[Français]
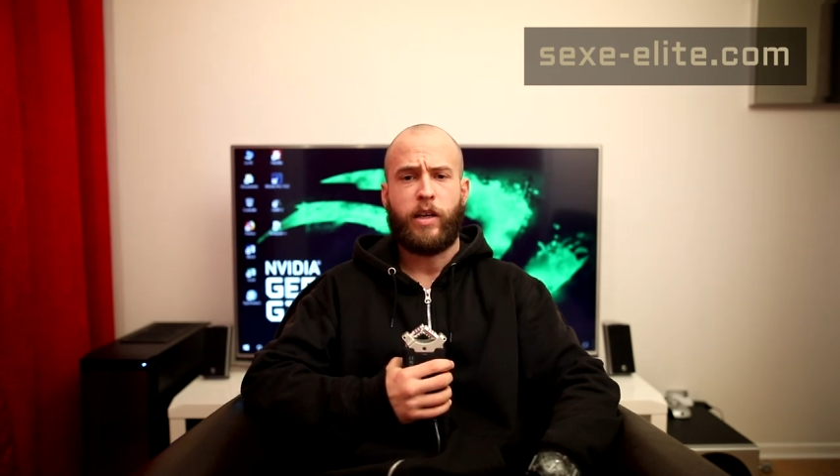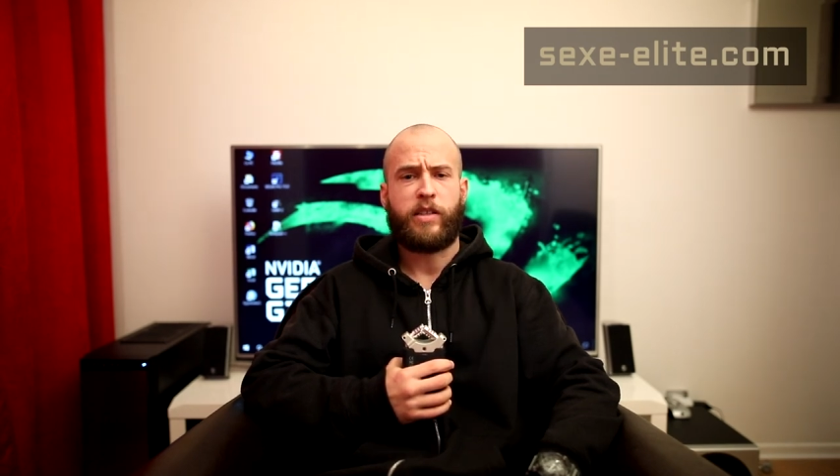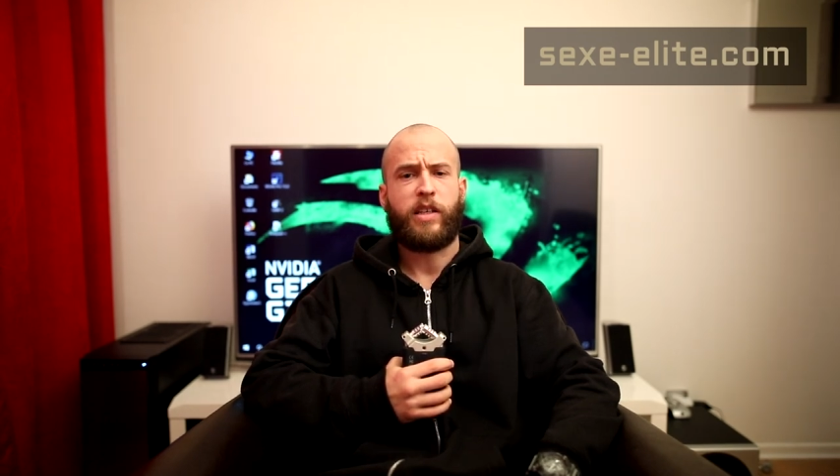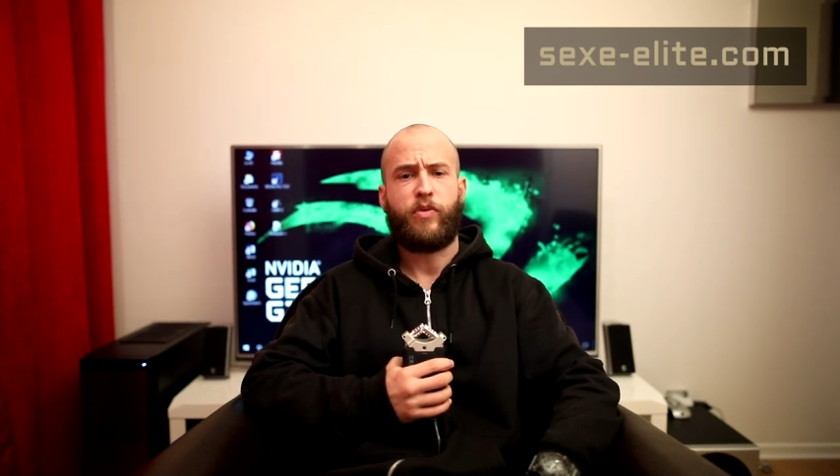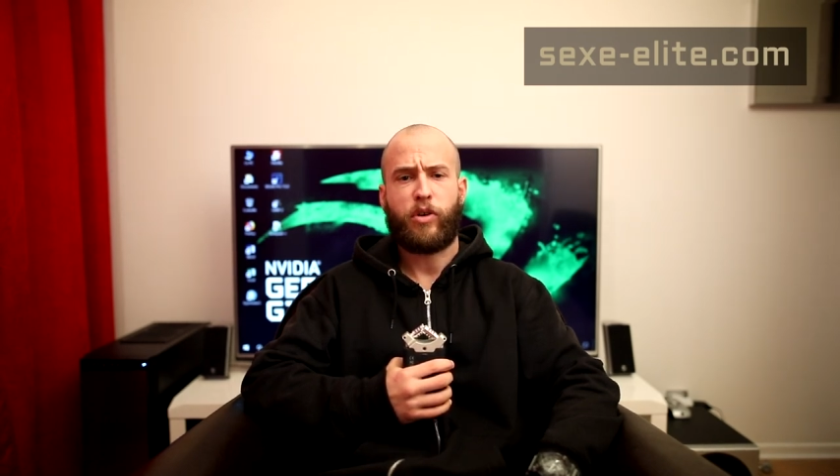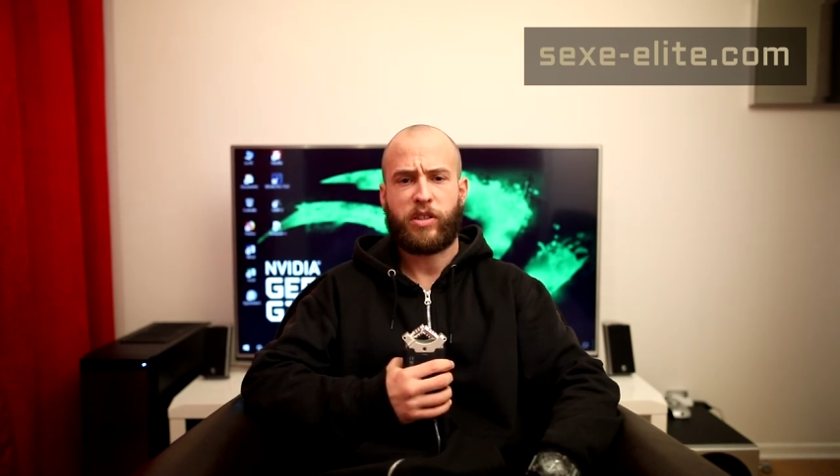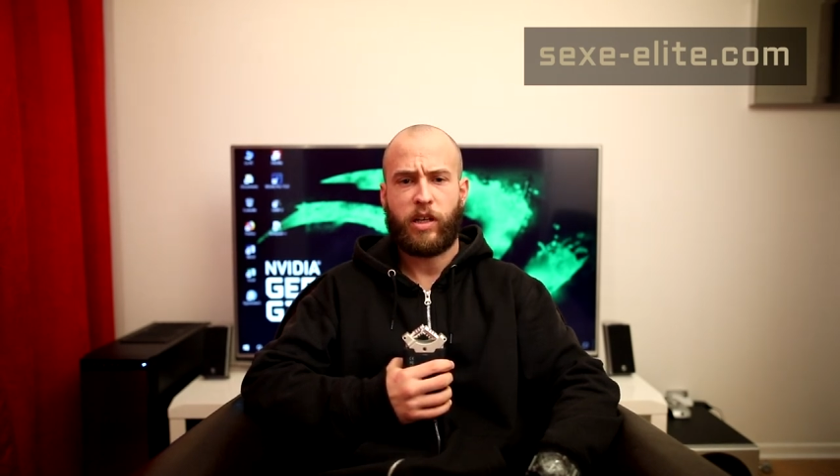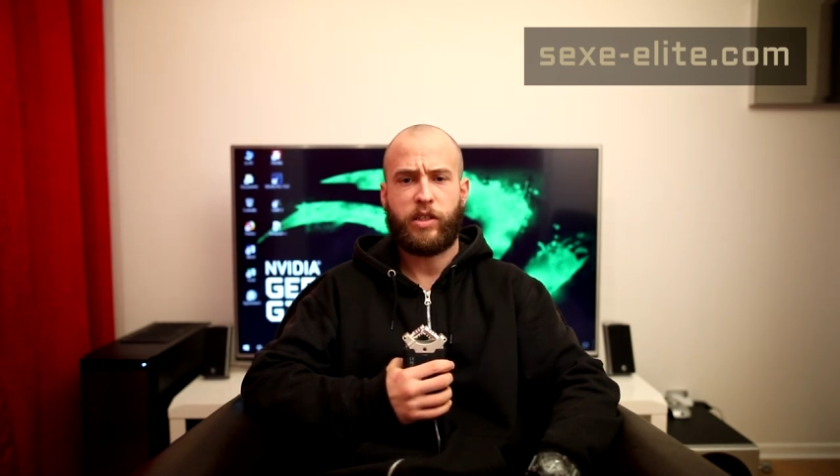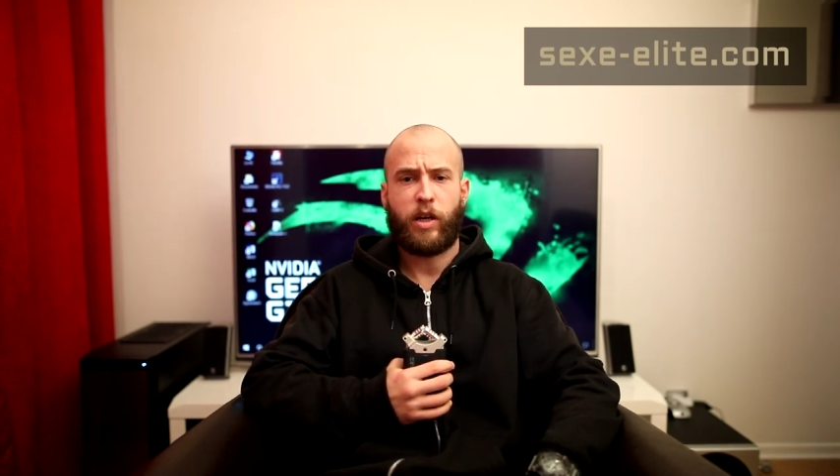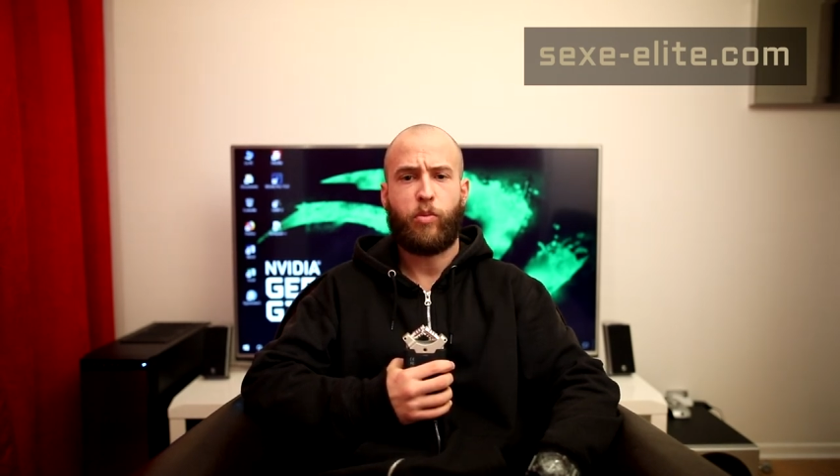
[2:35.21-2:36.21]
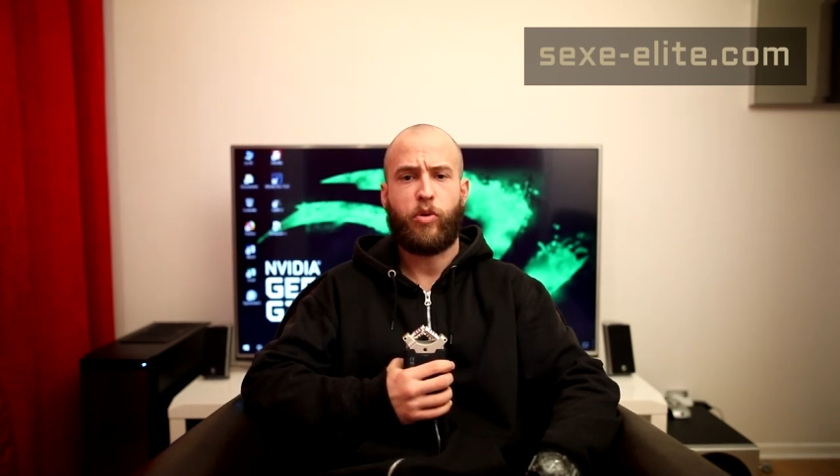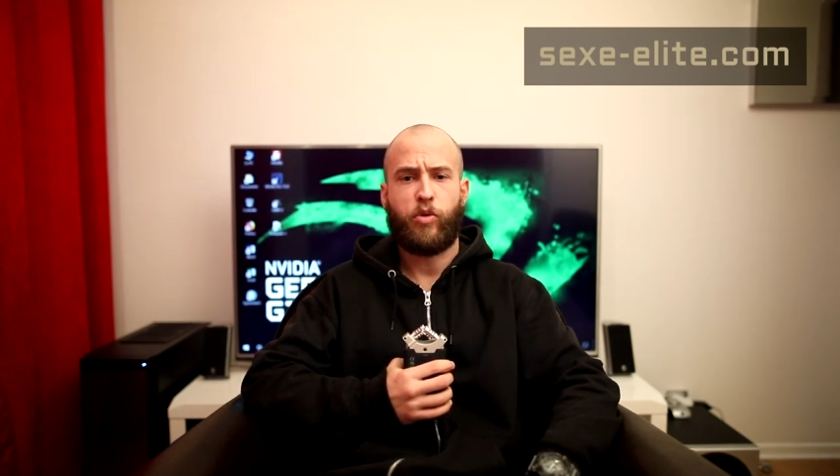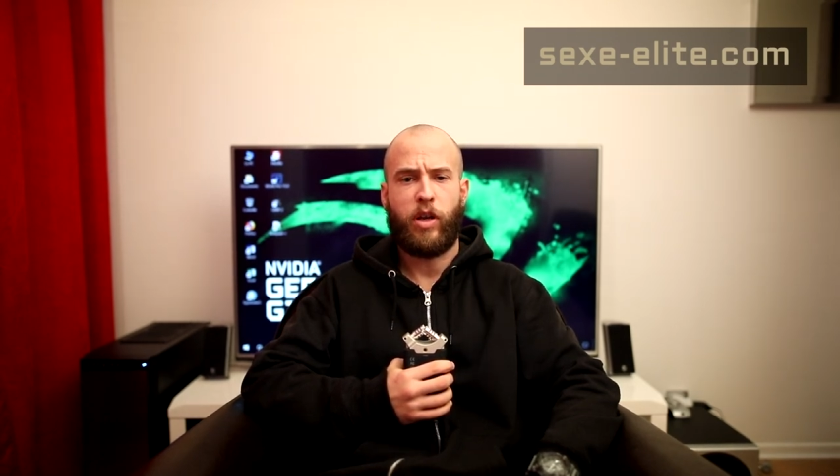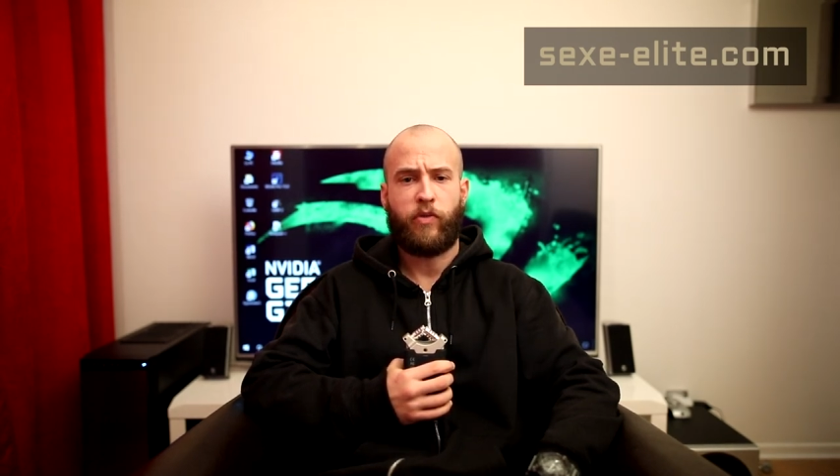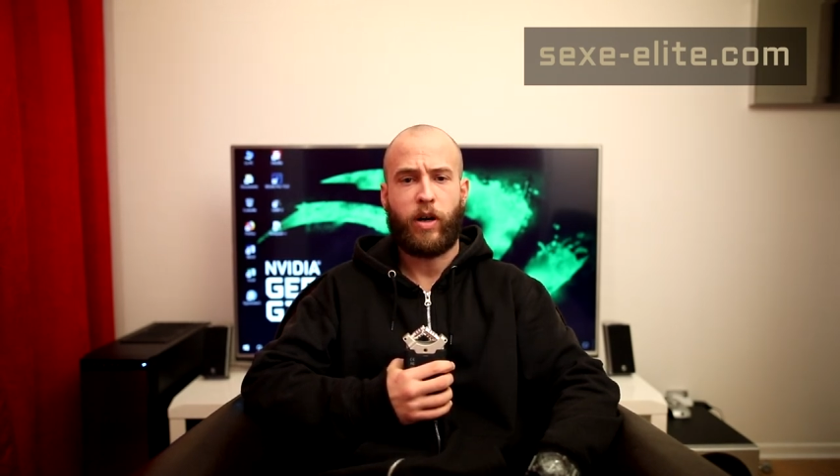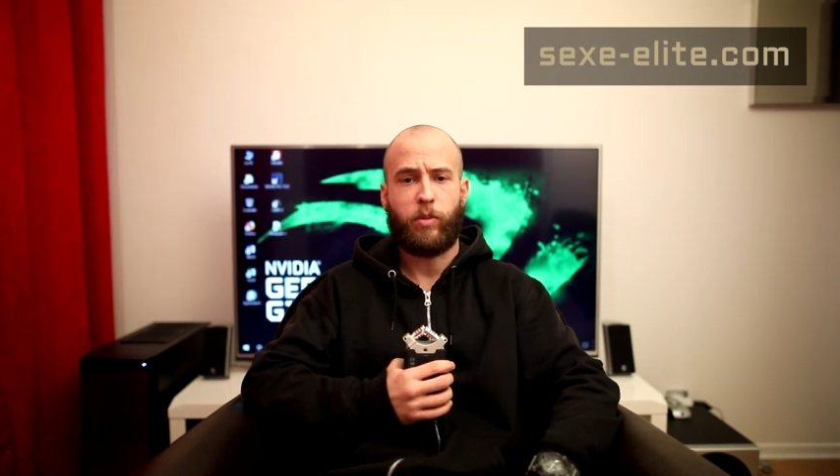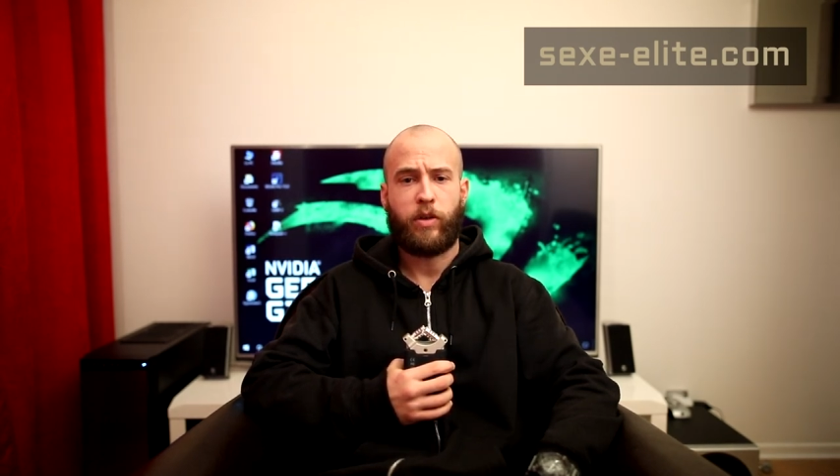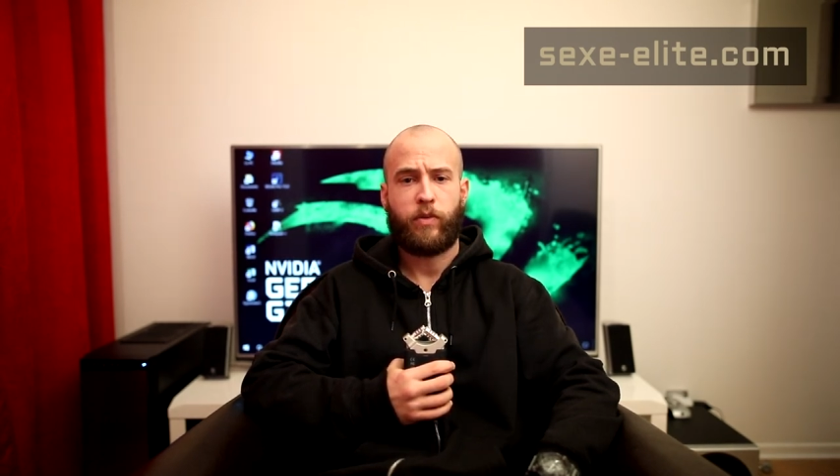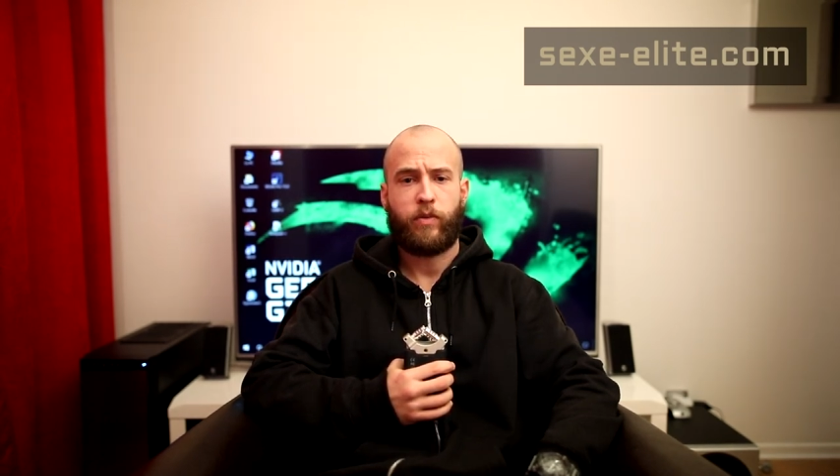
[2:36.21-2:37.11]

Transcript: Et cette force attire beaucoup les femmes.